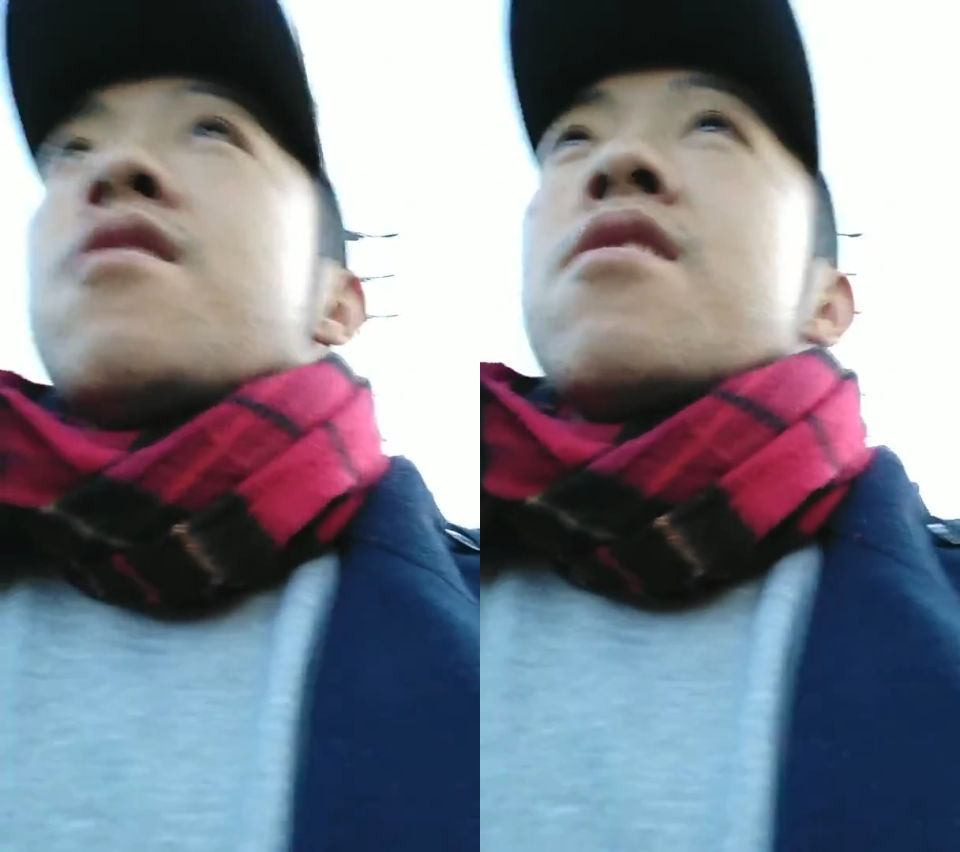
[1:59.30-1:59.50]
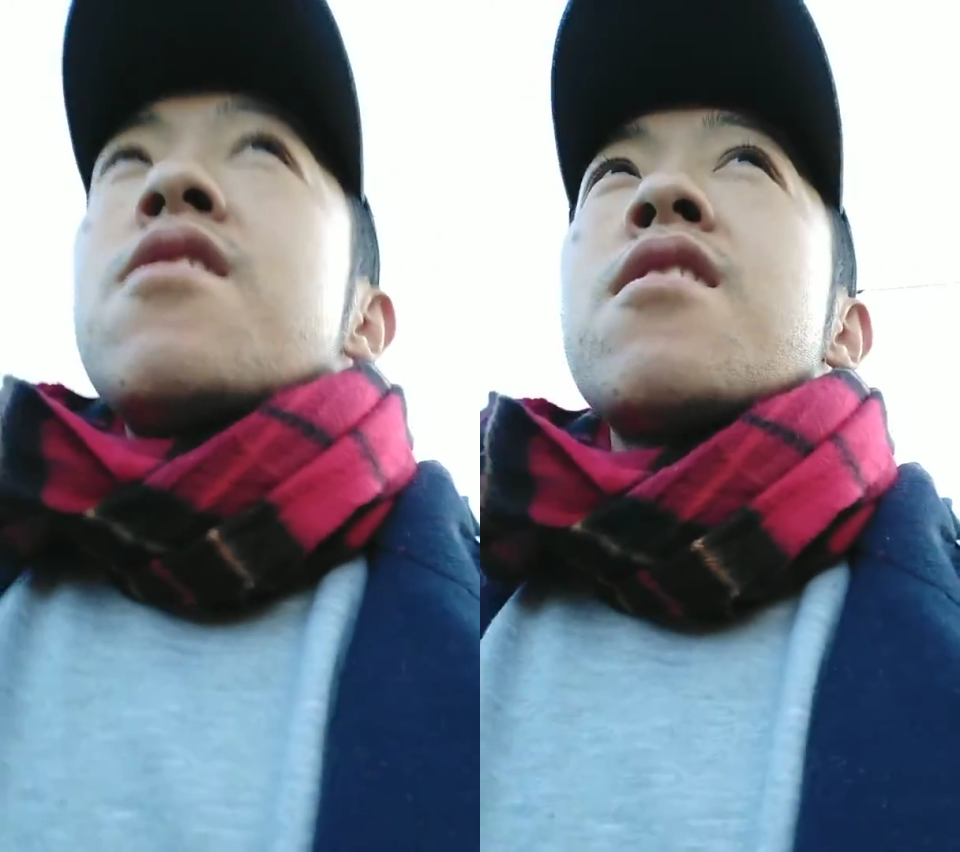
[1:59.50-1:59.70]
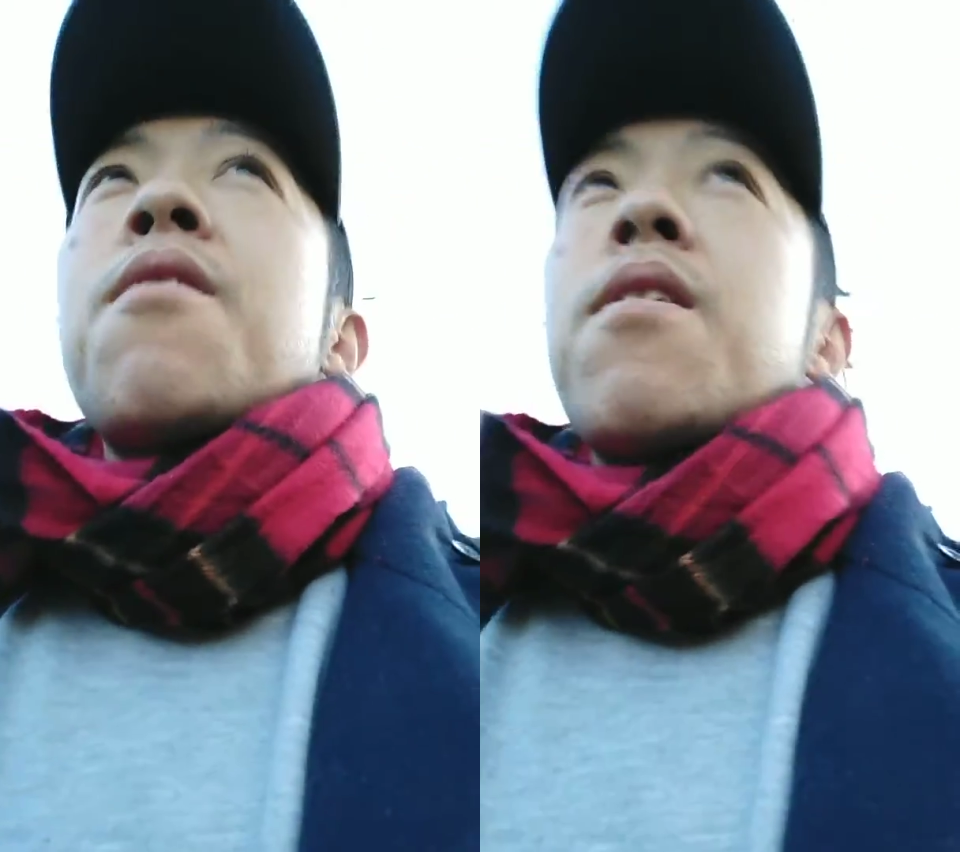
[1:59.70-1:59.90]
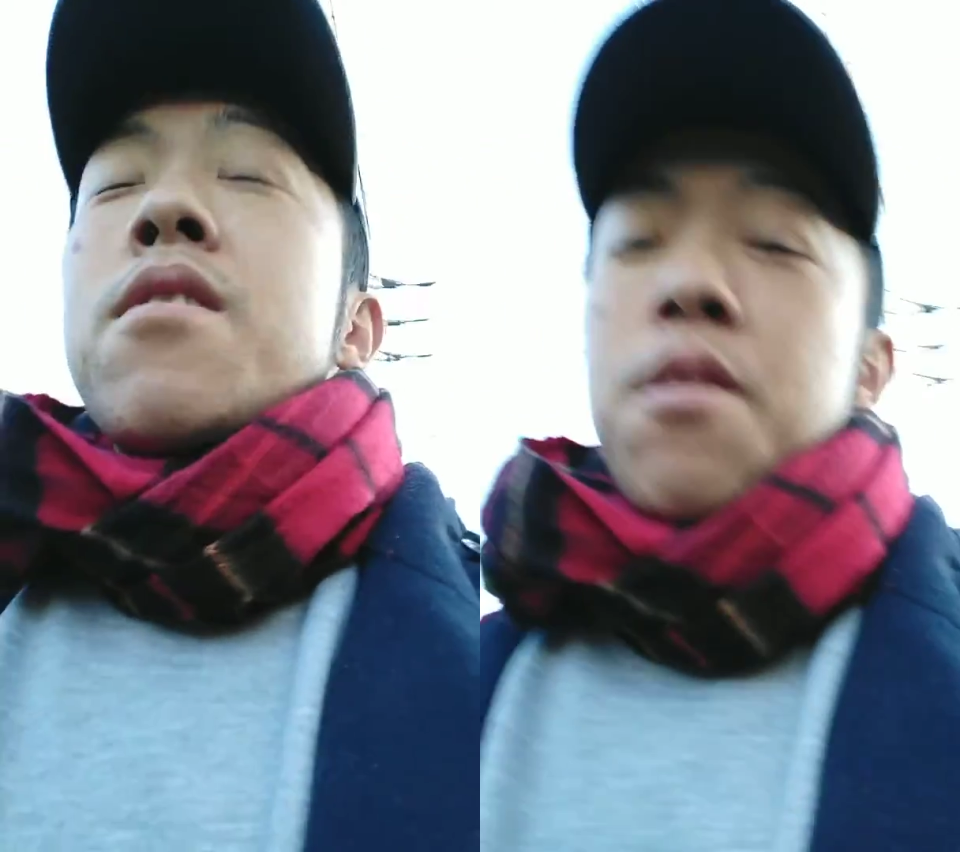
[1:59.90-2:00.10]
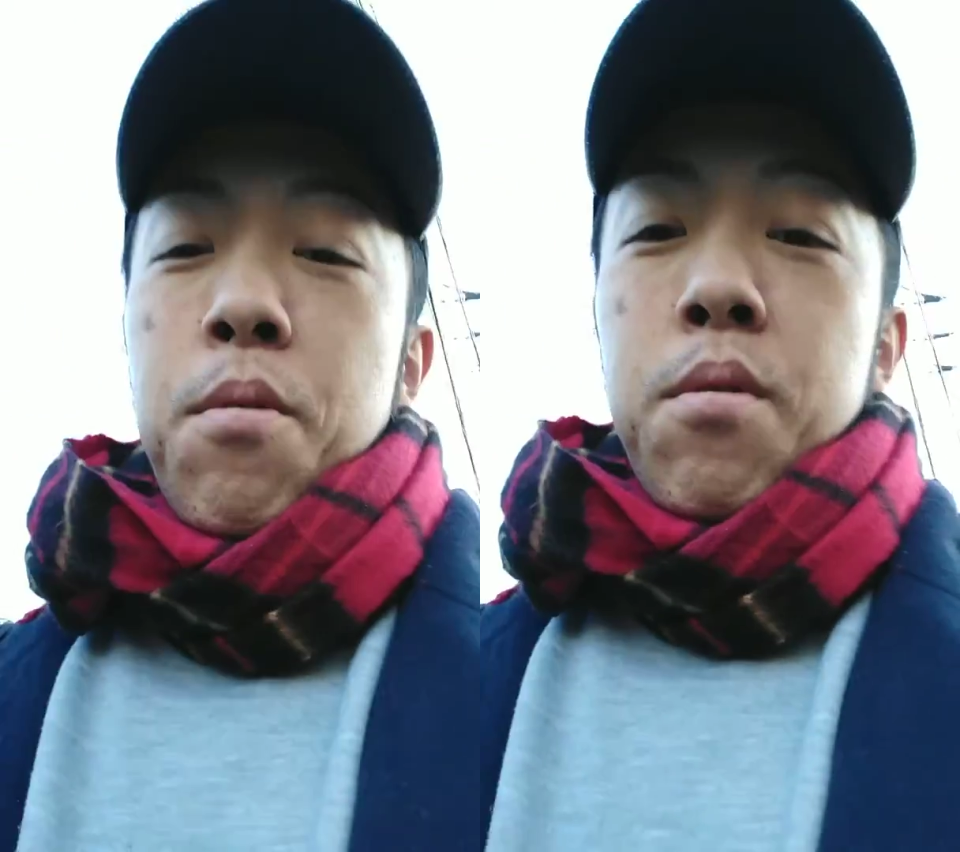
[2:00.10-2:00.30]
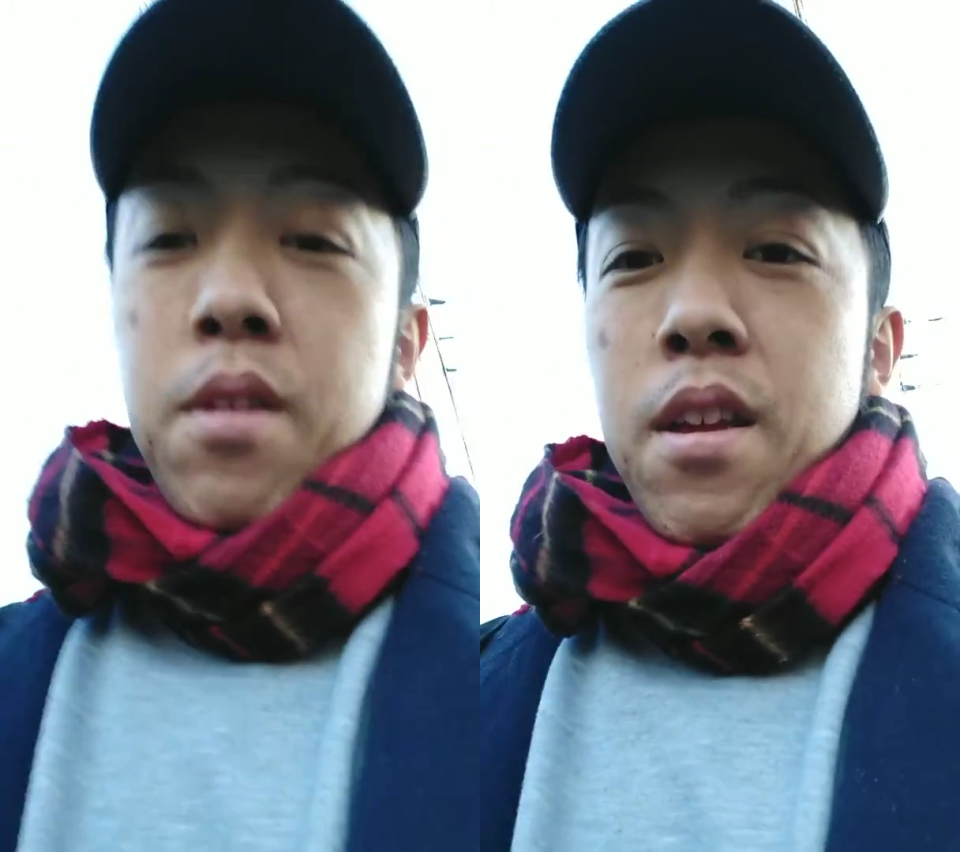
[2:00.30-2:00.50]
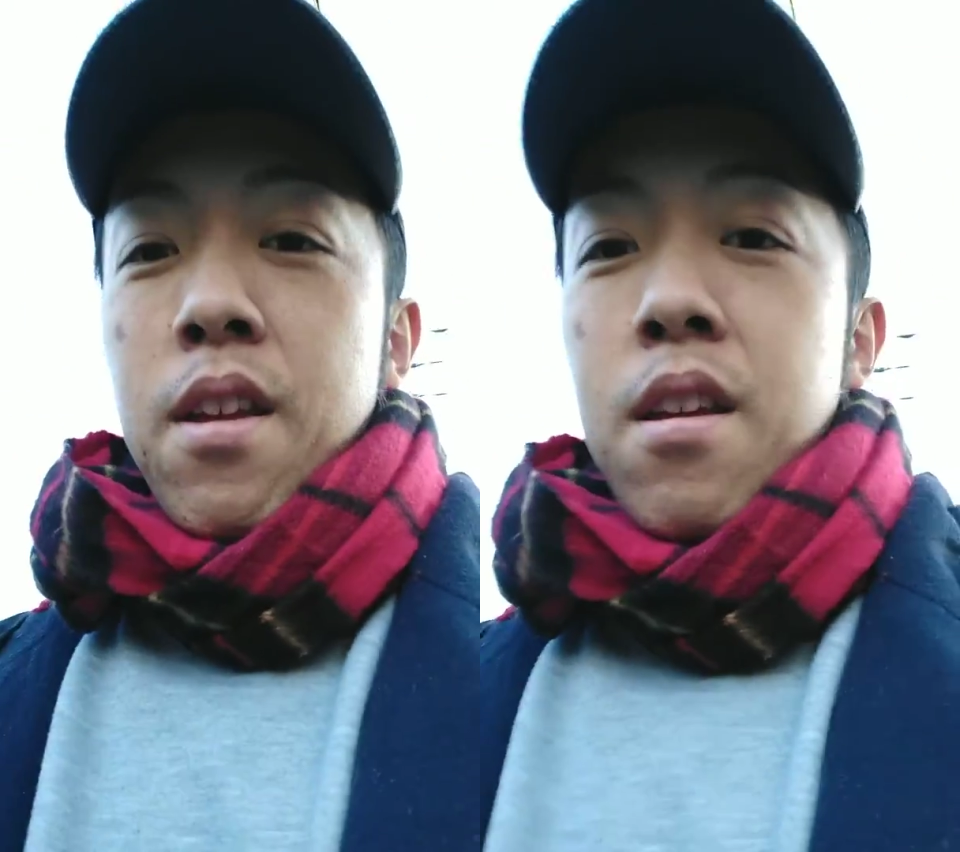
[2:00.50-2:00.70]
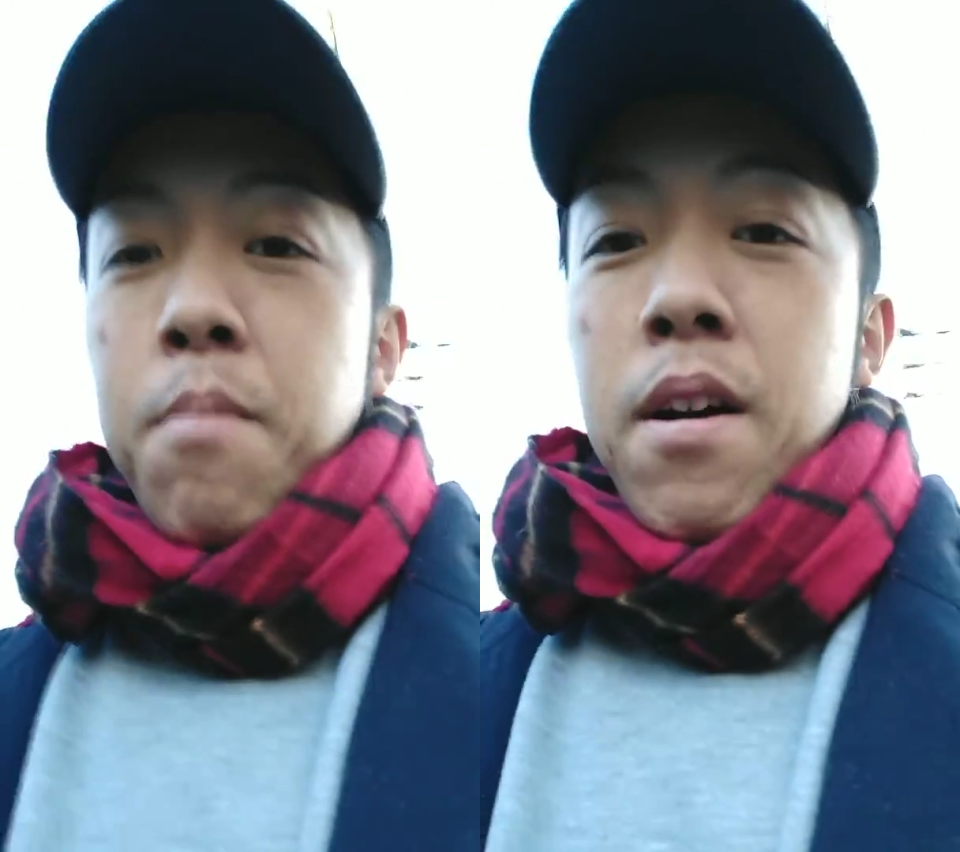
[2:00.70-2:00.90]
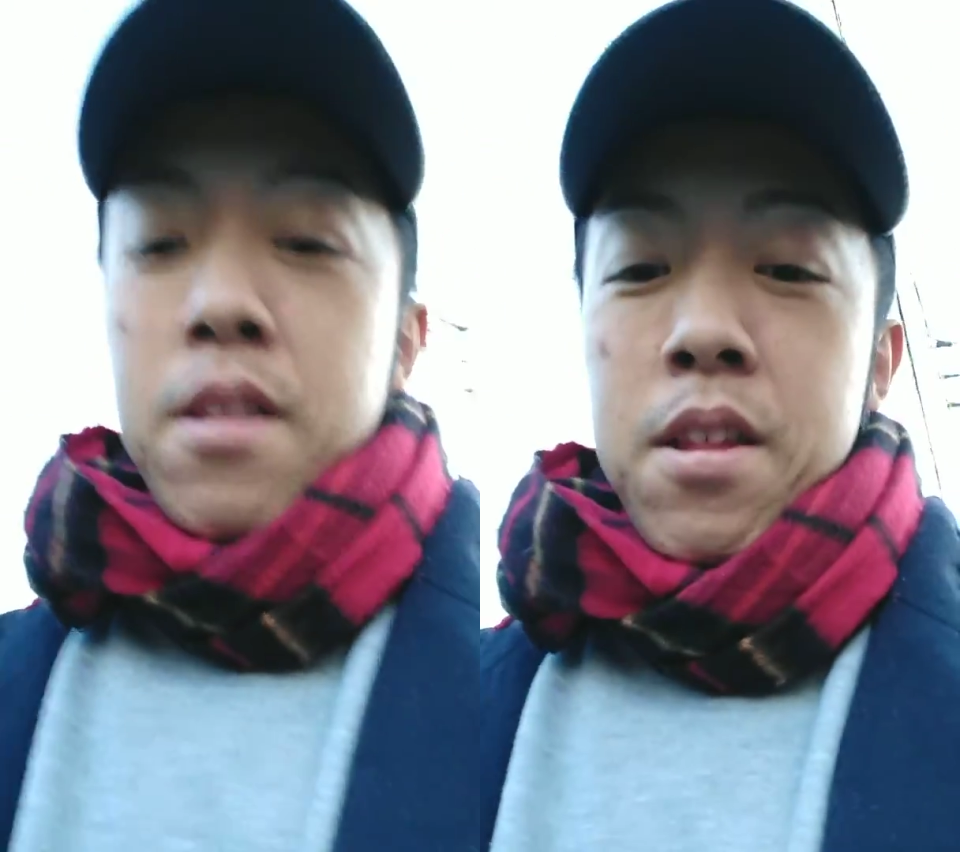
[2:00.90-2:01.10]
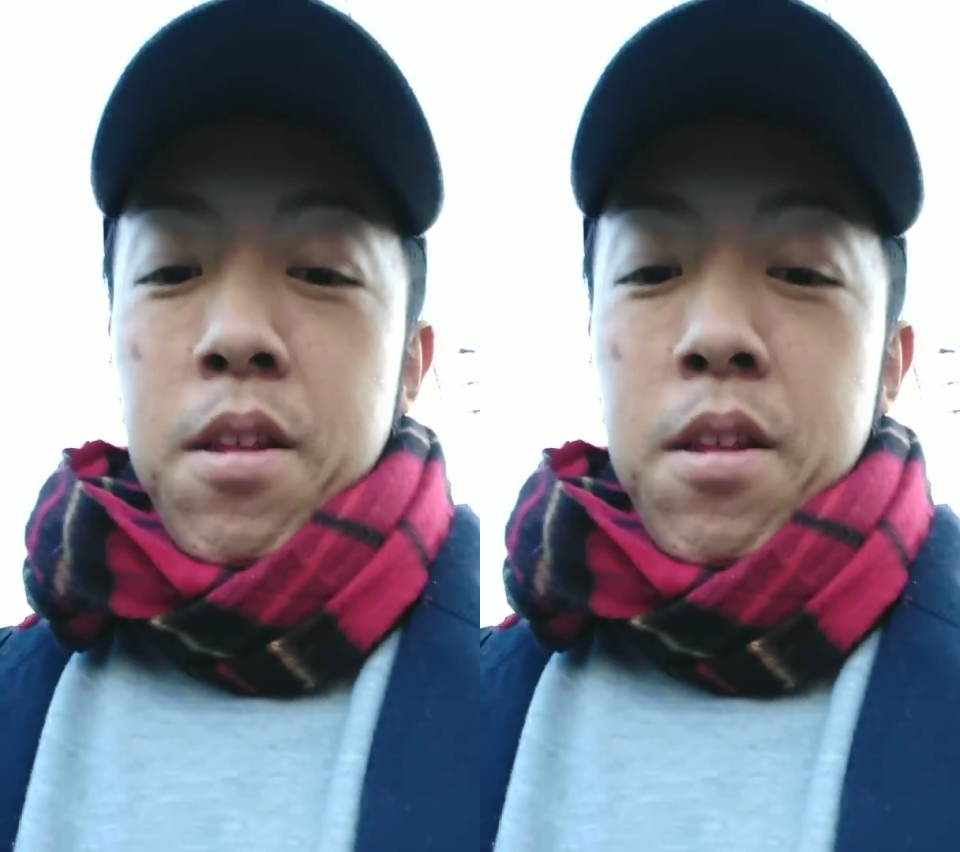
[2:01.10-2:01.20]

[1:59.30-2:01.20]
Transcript: 嫌だわっていうふうに今話